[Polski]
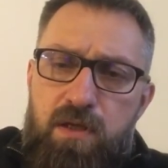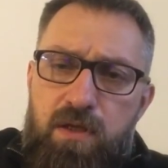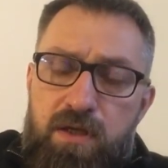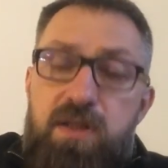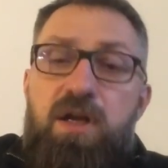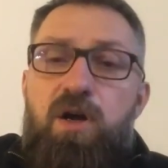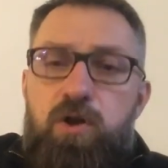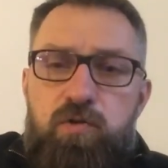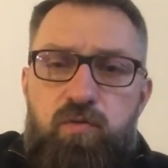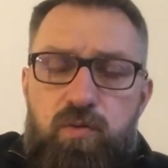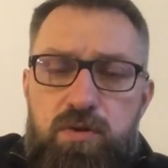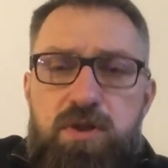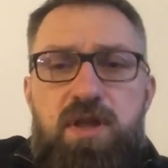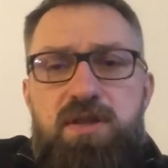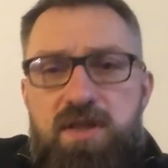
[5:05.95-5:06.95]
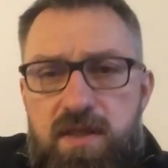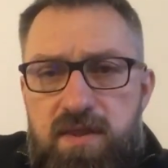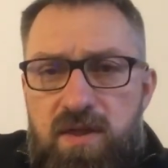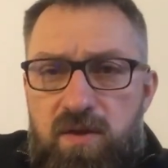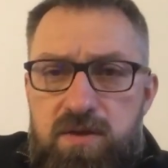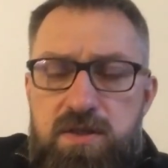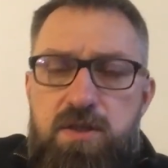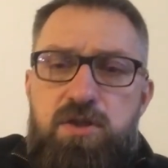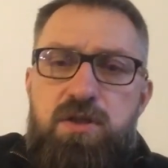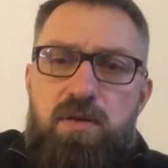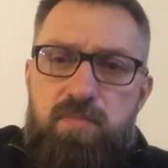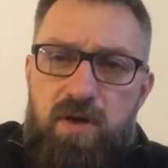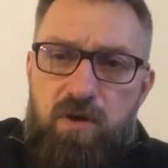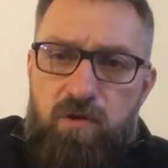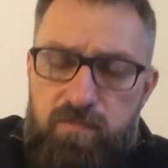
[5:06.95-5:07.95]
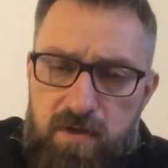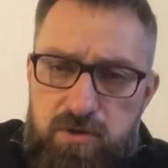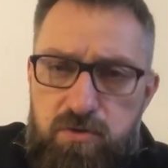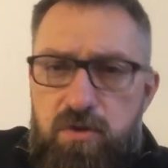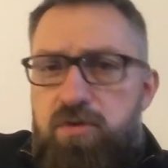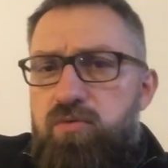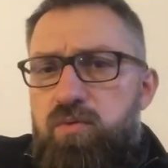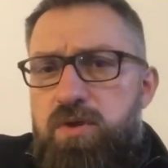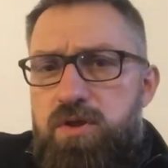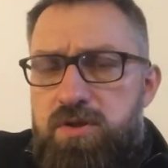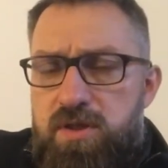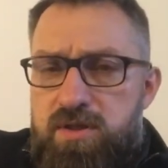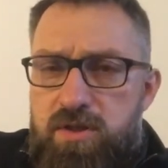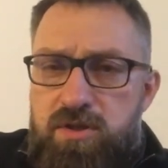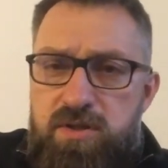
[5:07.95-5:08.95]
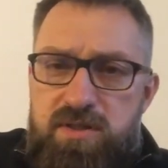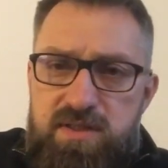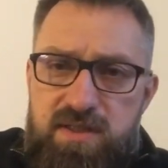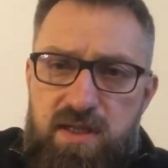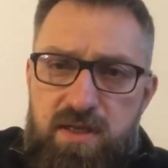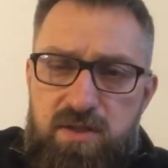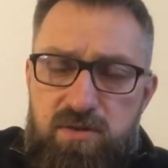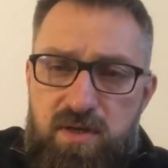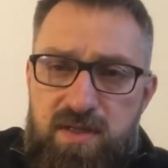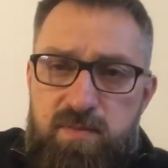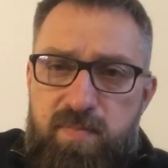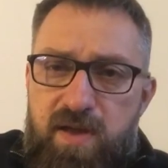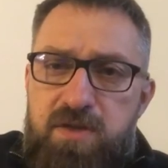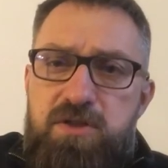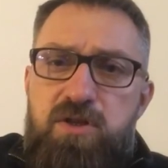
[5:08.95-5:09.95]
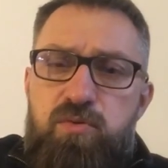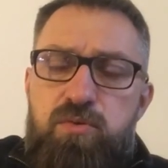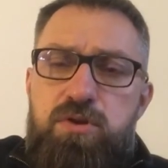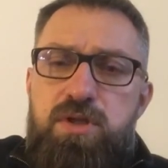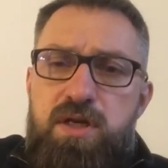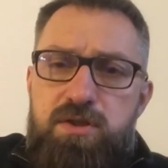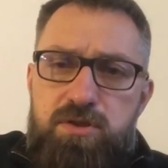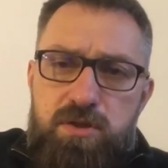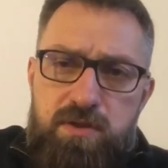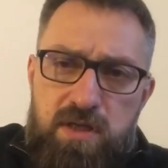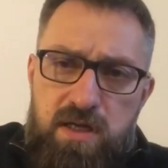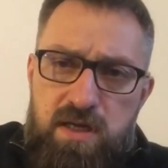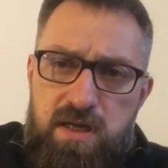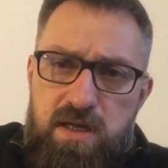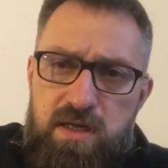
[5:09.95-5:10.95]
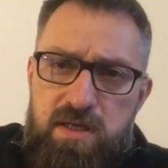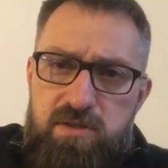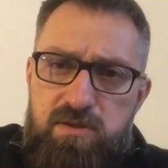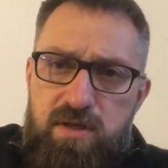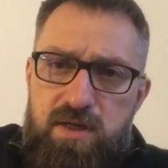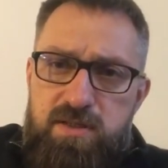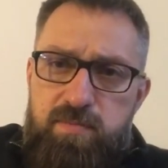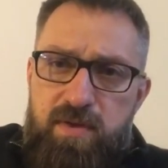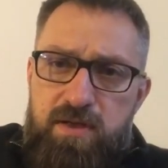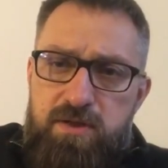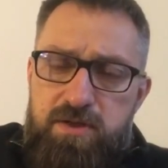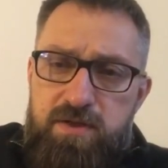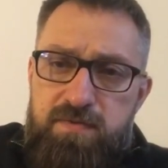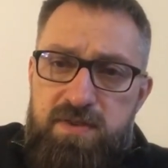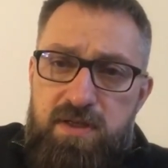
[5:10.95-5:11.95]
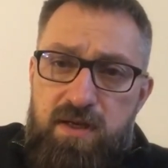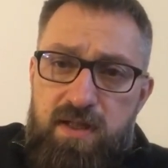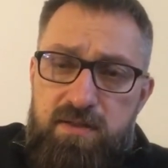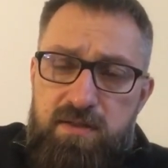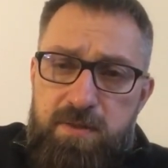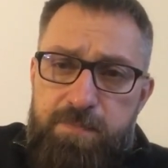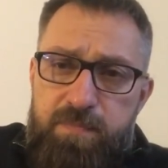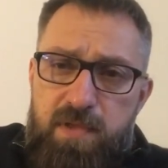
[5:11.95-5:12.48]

I na odwrót, kiedy jednego zaczyna brakować, to i drugie się też staje coraz bardziej luźniejszy i coraz bardziej względny.